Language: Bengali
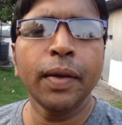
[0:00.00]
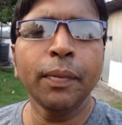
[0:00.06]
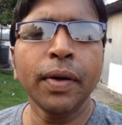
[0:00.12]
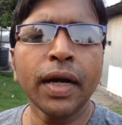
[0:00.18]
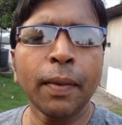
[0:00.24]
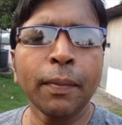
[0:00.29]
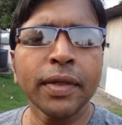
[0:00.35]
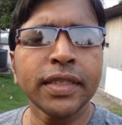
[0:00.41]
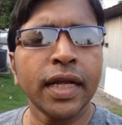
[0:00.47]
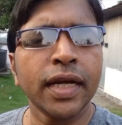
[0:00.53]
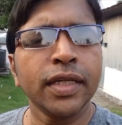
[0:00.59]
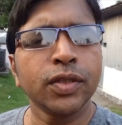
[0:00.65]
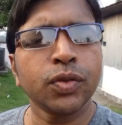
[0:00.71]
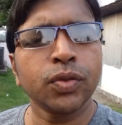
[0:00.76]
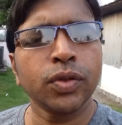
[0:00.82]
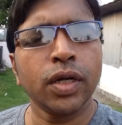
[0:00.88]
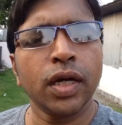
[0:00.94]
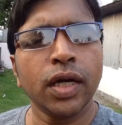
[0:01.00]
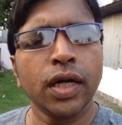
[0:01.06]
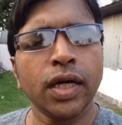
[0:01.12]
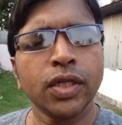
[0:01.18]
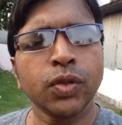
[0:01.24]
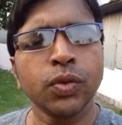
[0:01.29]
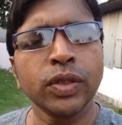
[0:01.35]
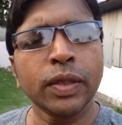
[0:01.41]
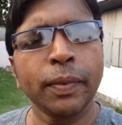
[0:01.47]
এবার আমরা জানি
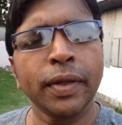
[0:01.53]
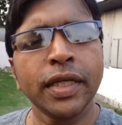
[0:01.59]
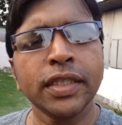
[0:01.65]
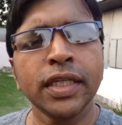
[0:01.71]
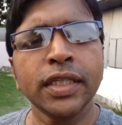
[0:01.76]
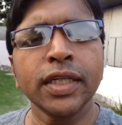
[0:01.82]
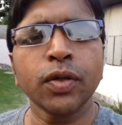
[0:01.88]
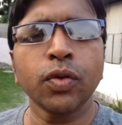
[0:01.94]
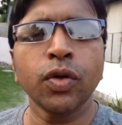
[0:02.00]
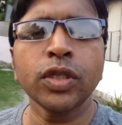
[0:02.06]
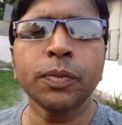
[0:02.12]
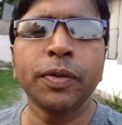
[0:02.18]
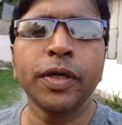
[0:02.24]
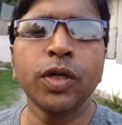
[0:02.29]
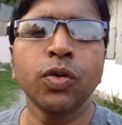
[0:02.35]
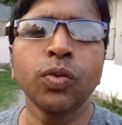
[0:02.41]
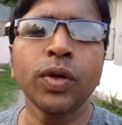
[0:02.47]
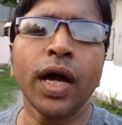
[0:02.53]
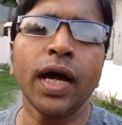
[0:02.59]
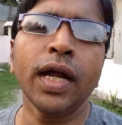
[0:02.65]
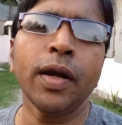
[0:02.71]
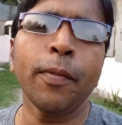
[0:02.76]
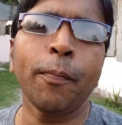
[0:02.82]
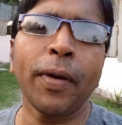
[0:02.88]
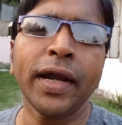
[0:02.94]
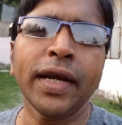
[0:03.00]
শুনতে পেরেছি যে কোচ ভিকুনা
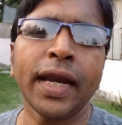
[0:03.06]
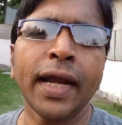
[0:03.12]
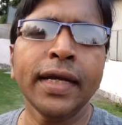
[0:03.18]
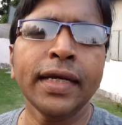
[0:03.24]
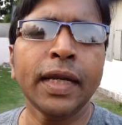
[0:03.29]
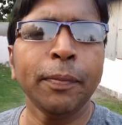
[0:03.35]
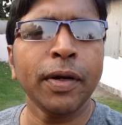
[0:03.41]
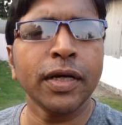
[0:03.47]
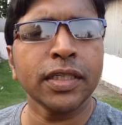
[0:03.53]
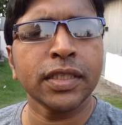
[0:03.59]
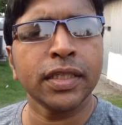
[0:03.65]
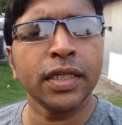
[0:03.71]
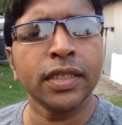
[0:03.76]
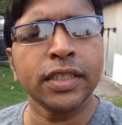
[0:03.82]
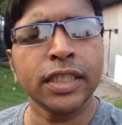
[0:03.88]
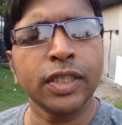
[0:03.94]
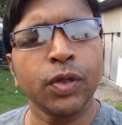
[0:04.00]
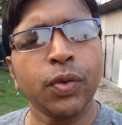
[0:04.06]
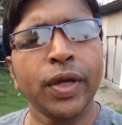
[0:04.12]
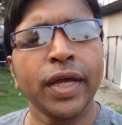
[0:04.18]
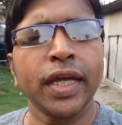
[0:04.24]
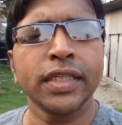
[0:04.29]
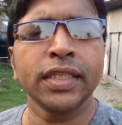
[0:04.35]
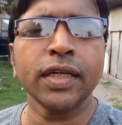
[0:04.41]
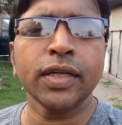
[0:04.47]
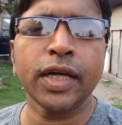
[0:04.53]
প্রায় নাইনটি পার্সেন্ট শিওর
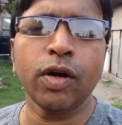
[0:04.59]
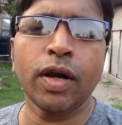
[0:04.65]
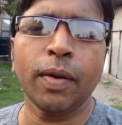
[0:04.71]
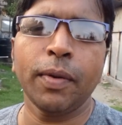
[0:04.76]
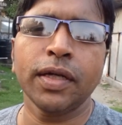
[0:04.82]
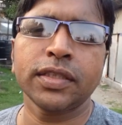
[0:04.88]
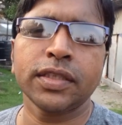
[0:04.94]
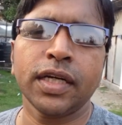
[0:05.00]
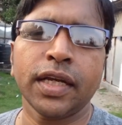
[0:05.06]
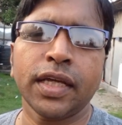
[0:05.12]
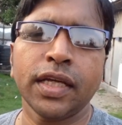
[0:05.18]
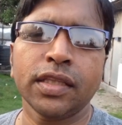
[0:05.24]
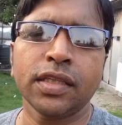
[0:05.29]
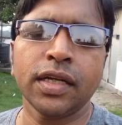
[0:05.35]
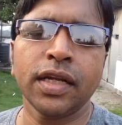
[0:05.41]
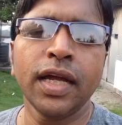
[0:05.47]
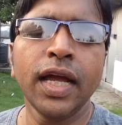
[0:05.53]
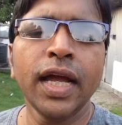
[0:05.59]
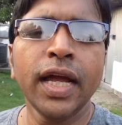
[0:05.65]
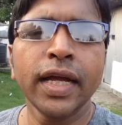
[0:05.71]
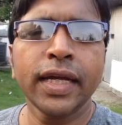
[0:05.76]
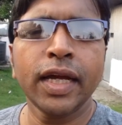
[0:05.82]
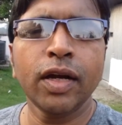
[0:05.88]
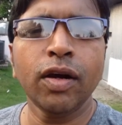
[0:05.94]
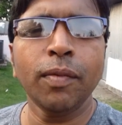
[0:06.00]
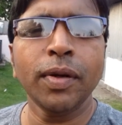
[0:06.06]
হয়ে গেছে কেরলা বাস্টারের ক্ষেত্রে
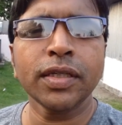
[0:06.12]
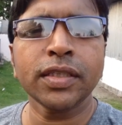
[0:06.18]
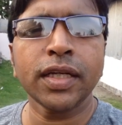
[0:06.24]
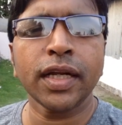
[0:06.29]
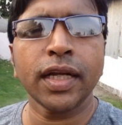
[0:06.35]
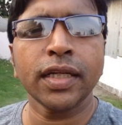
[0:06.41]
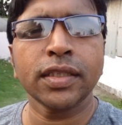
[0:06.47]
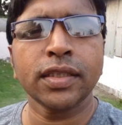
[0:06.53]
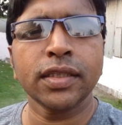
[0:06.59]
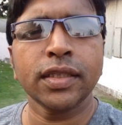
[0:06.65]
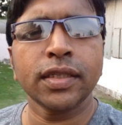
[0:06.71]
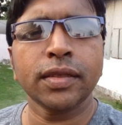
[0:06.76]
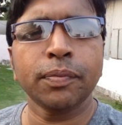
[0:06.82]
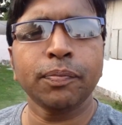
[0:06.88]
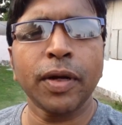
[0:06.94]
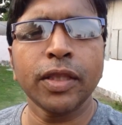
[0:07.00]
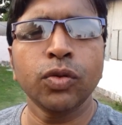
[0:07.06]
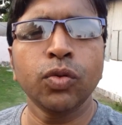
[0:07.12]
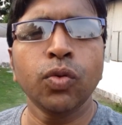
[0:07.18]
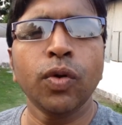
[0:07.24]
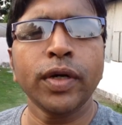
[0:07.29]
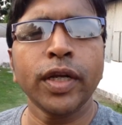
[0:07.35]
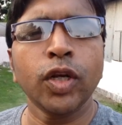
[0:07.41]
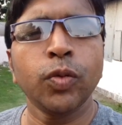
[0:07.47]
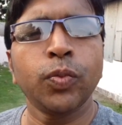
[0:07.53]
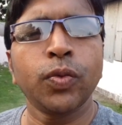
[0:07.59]
কেরলা বাস্টারের কাছ থেকে প্রায় দু
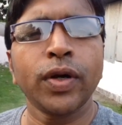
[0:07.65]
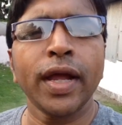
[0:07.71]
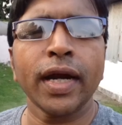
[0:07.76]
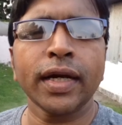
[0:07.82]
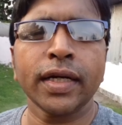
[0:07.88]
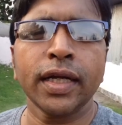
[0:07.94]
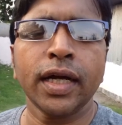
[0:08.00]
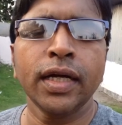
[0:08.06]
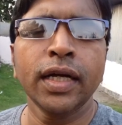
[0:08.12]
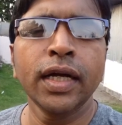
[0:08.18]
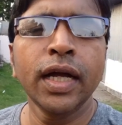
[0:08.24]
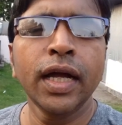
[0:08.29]
কোটির উপরে একটা